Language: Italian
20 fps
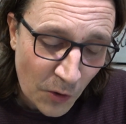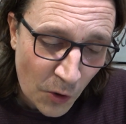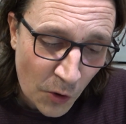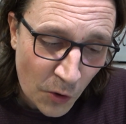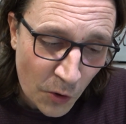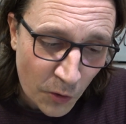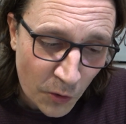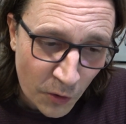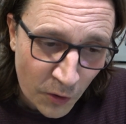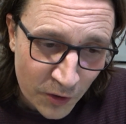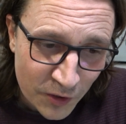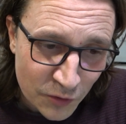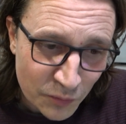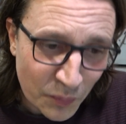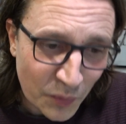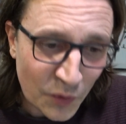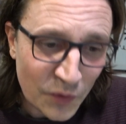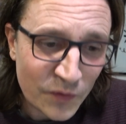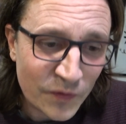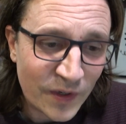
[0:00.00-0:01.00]
ho
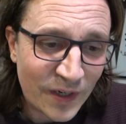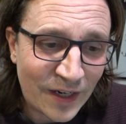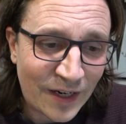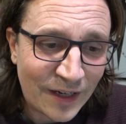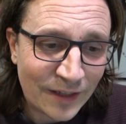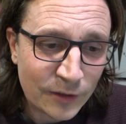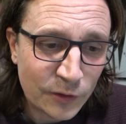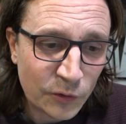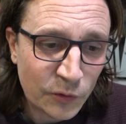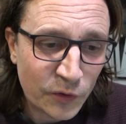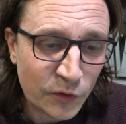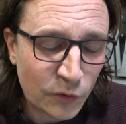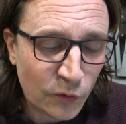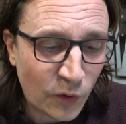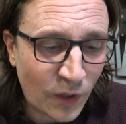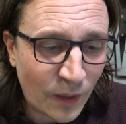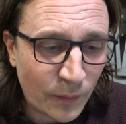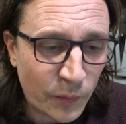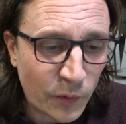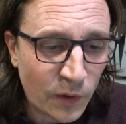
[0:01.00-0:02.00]
rispolverato
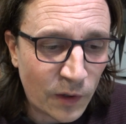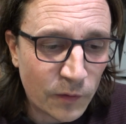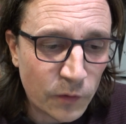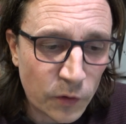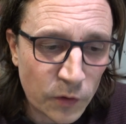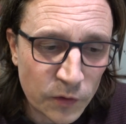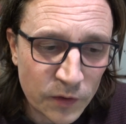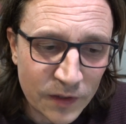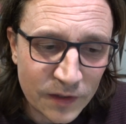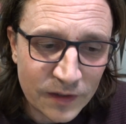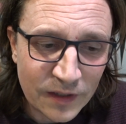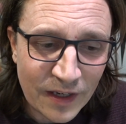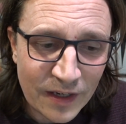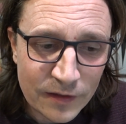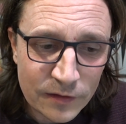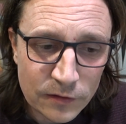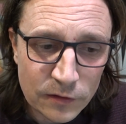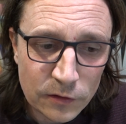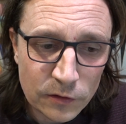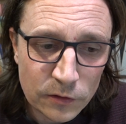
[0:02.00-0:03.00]
questo capolavoro di
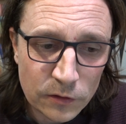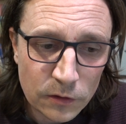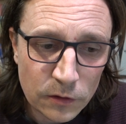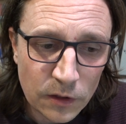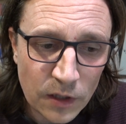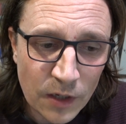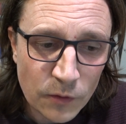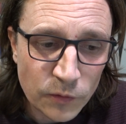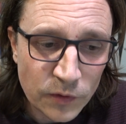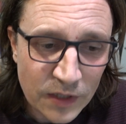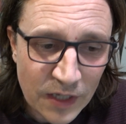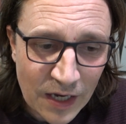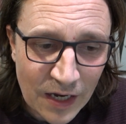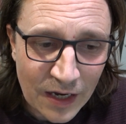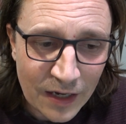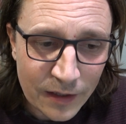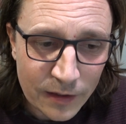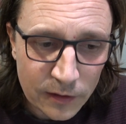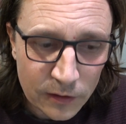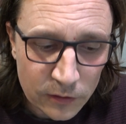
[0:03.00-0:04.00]
testo, è un
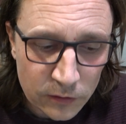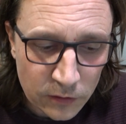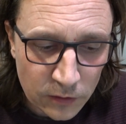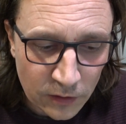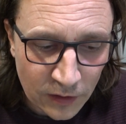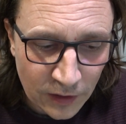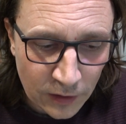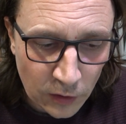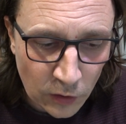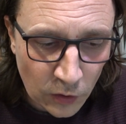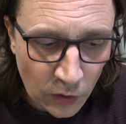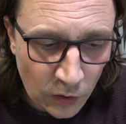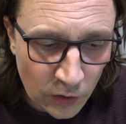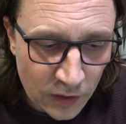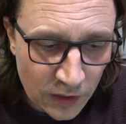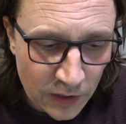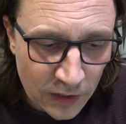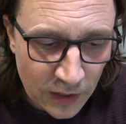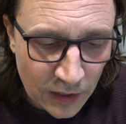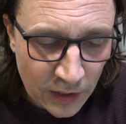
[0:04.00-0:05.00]
diario,
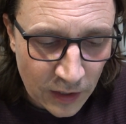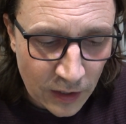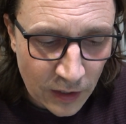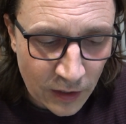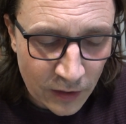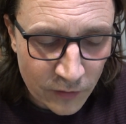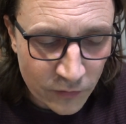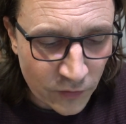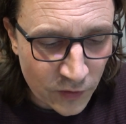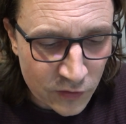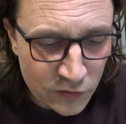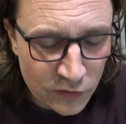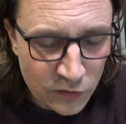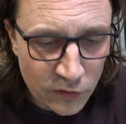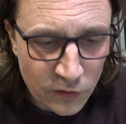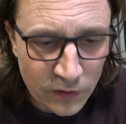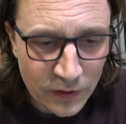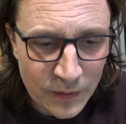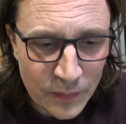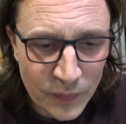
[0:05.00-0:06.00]
raccoglie
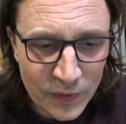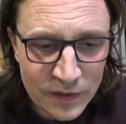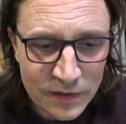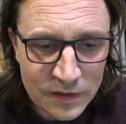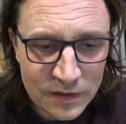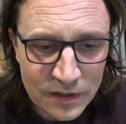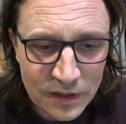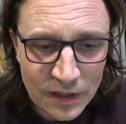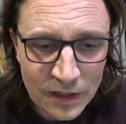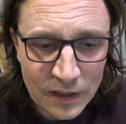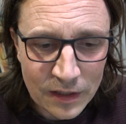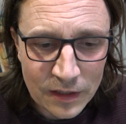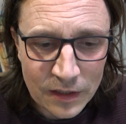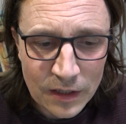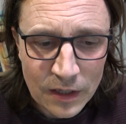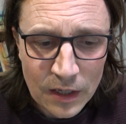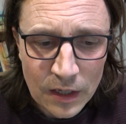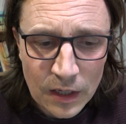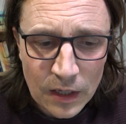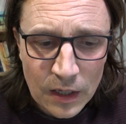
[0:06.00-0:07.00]
riflessioni,
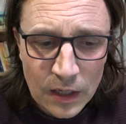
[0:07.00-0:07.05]
pensieri,